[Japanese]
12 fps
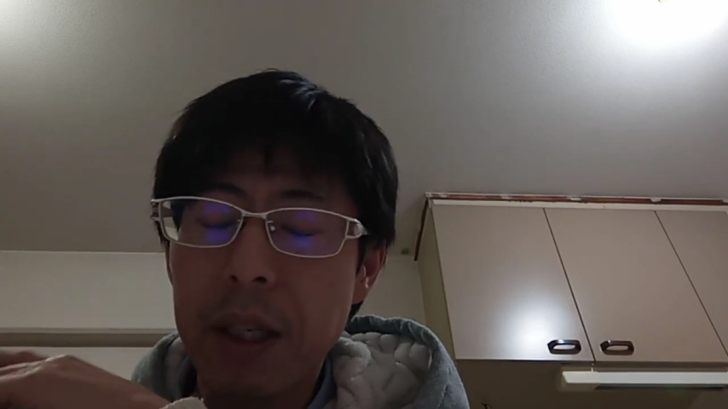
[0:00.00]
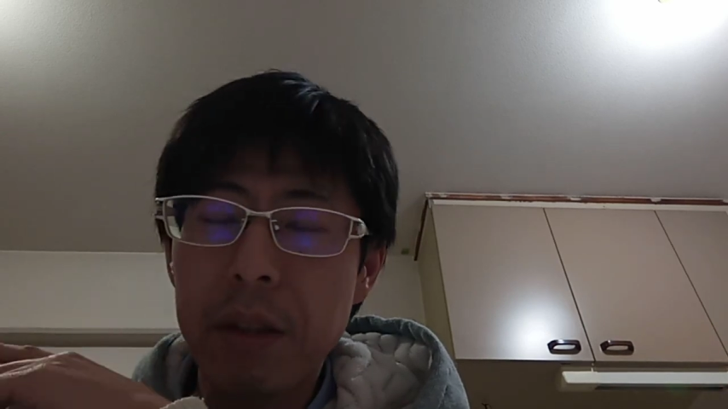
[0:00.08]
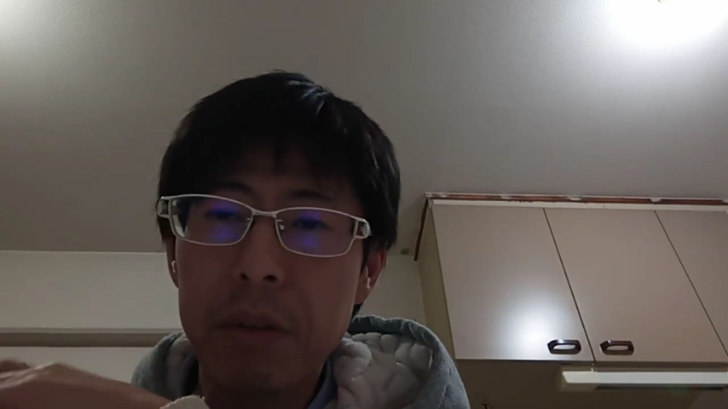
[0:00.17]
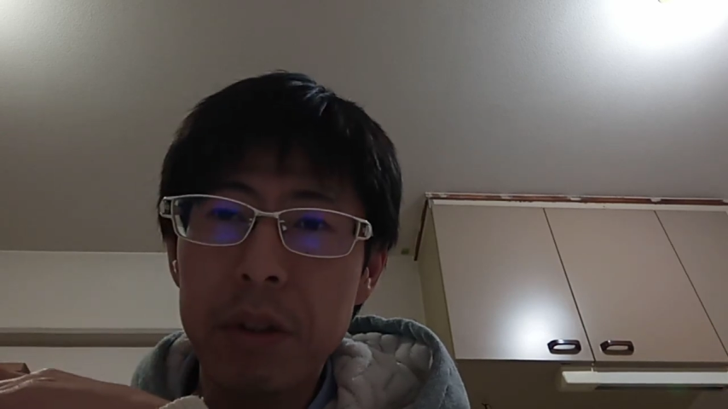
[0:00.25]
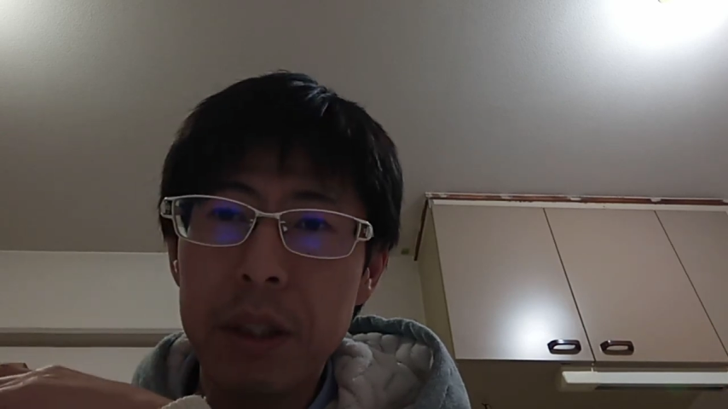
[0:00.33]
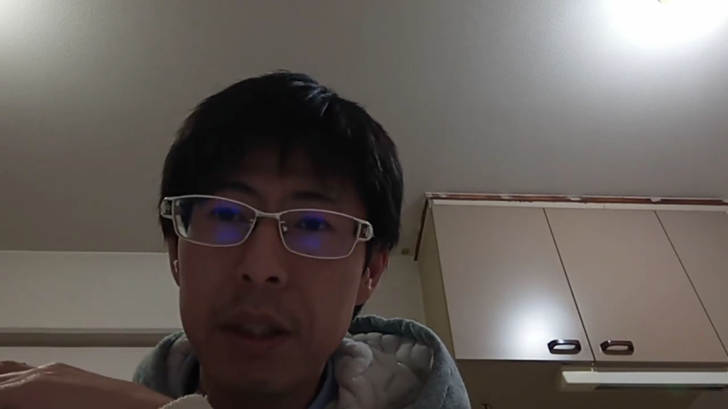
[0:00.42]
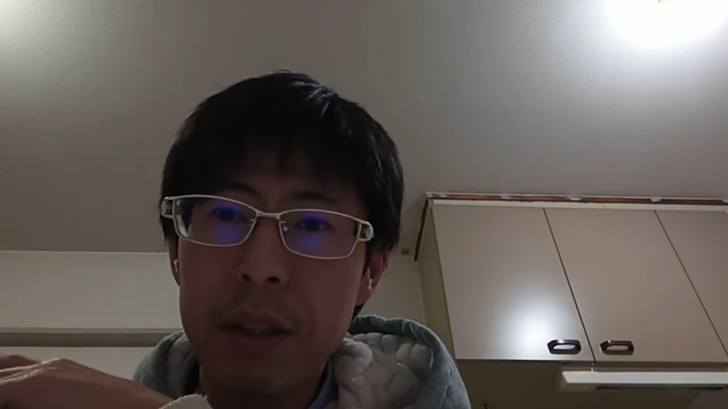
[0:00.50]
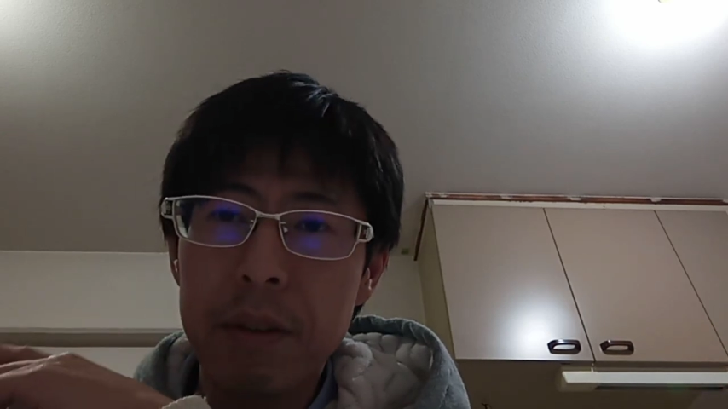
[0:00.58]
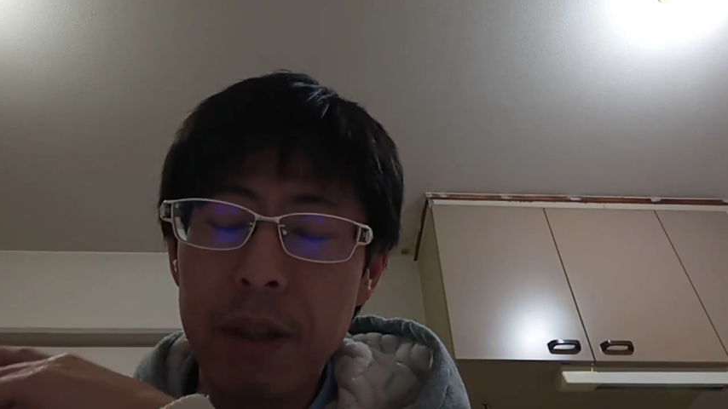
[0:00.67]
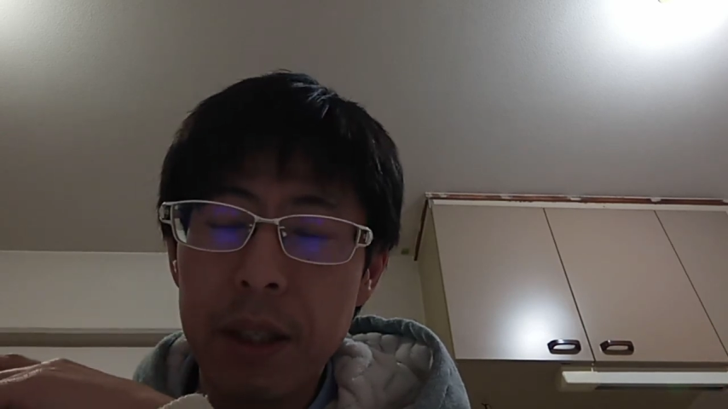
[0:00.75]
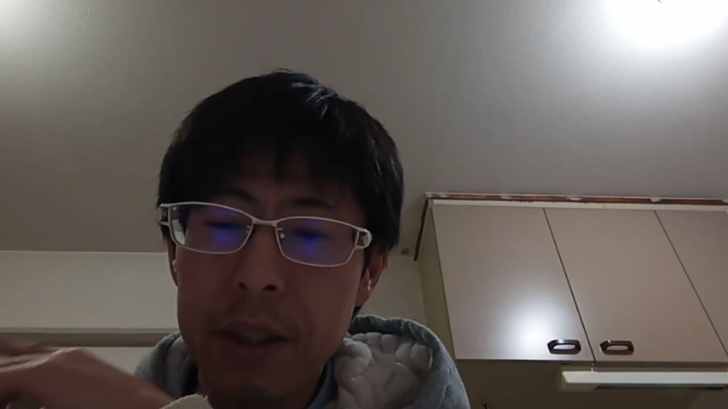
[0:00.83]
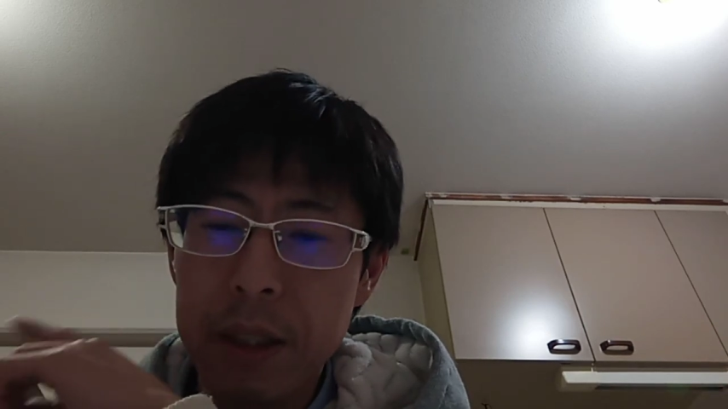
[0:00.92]
あの年
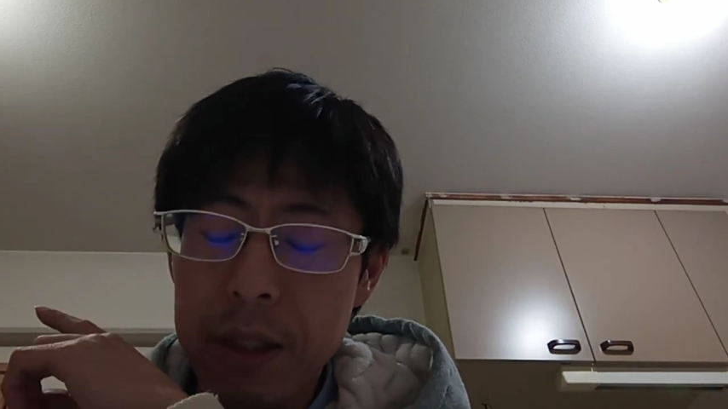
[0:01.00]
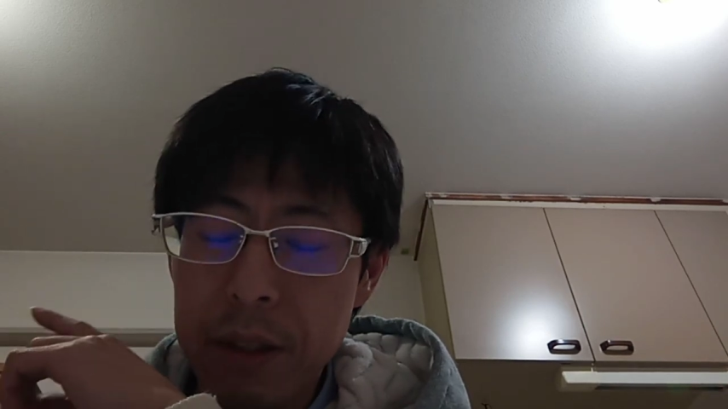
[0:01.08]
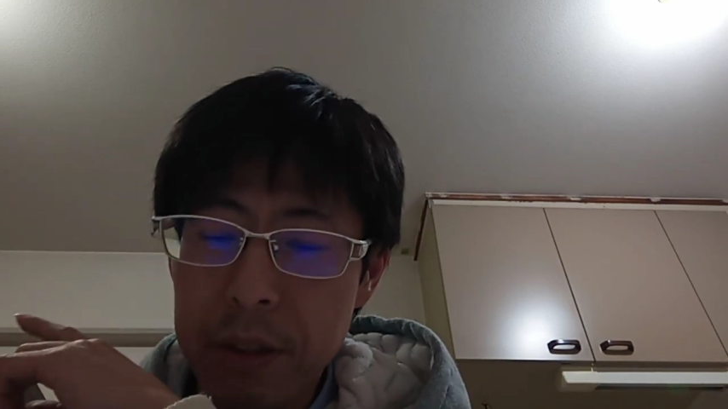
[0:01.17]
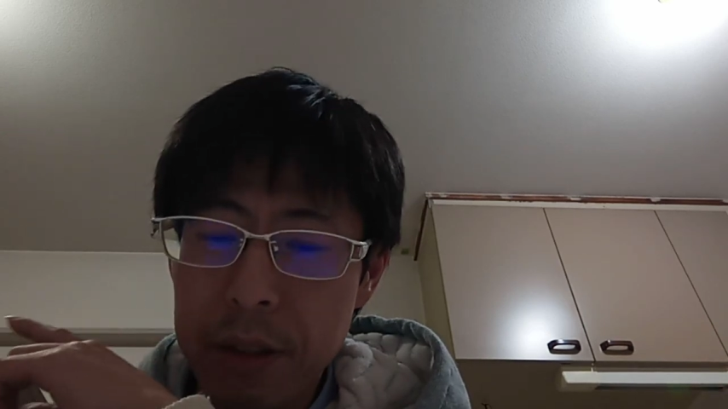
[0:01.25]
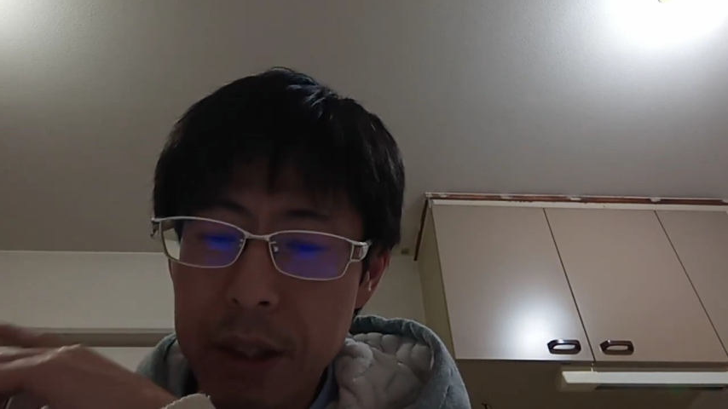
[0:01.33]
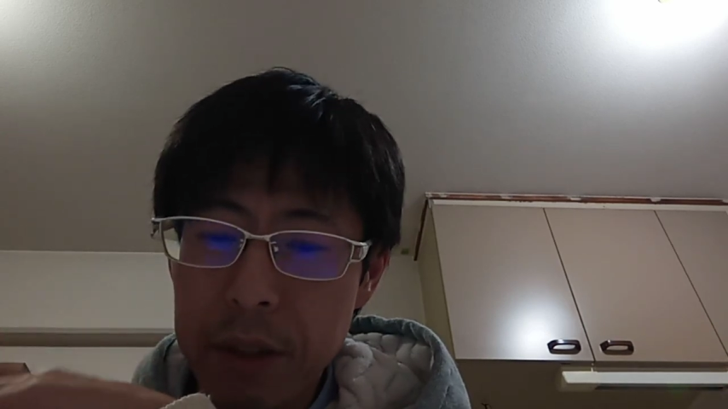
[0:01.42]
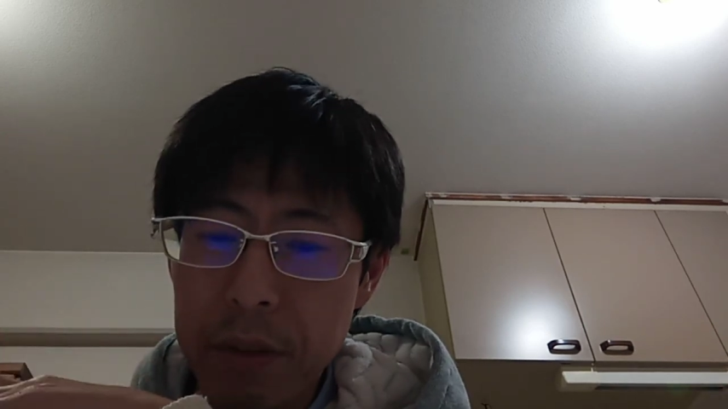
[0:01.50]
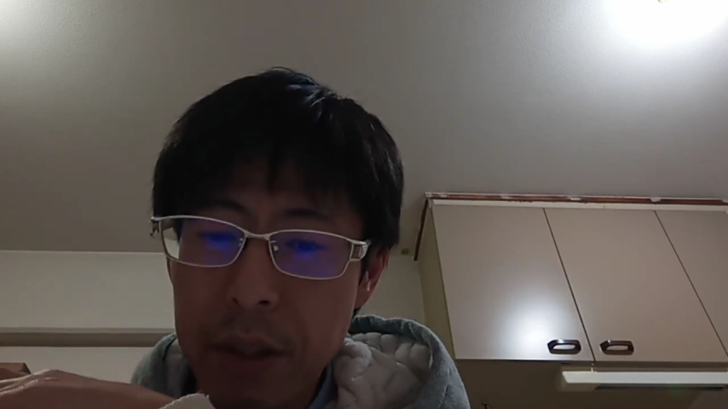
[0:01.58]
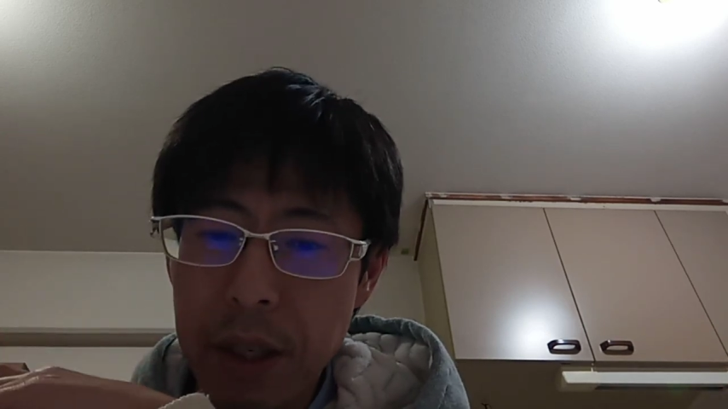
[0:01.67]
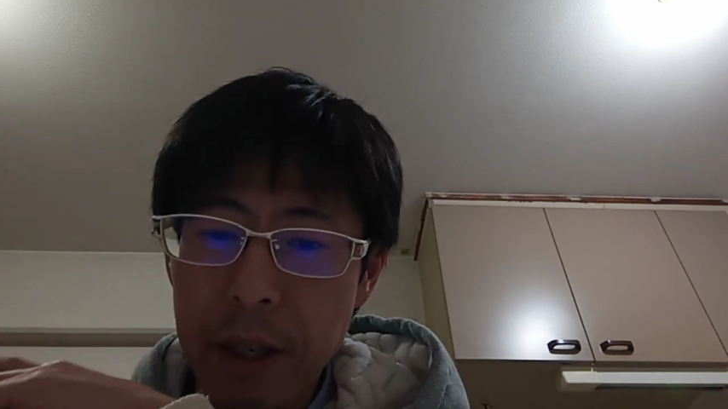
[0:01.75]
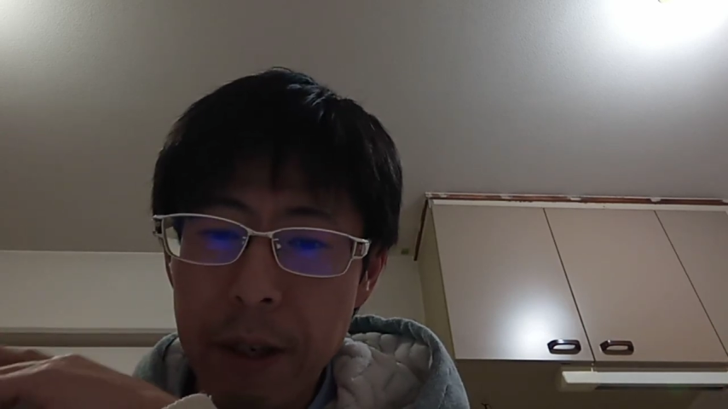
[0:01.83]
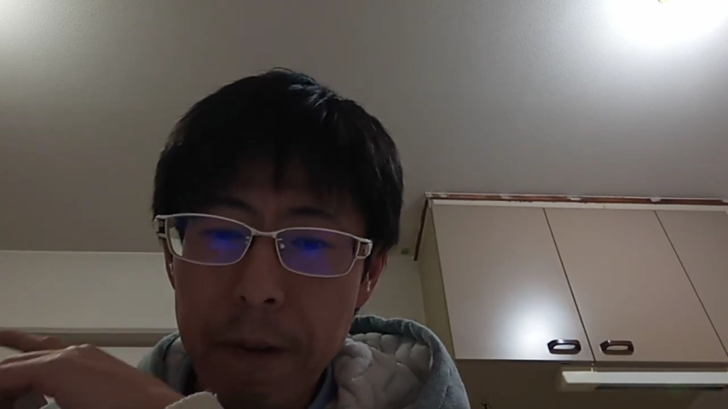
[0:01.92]
はシーズン最初
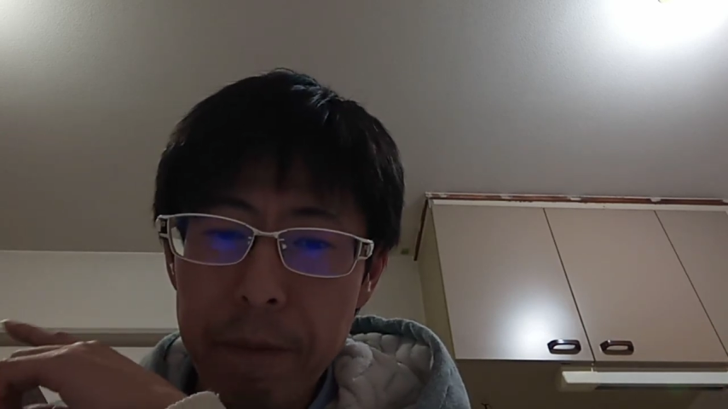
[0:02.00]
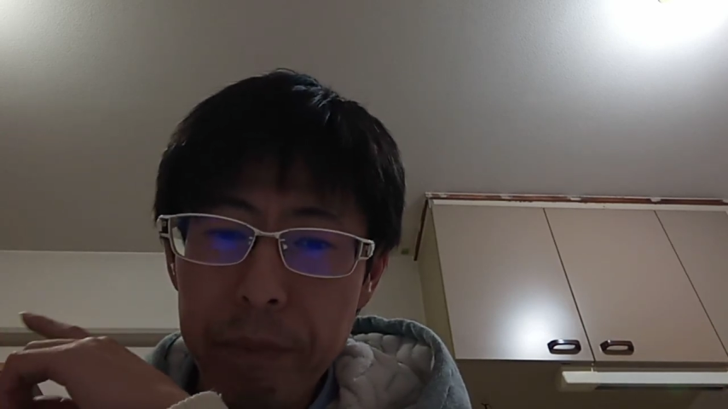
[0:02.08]
から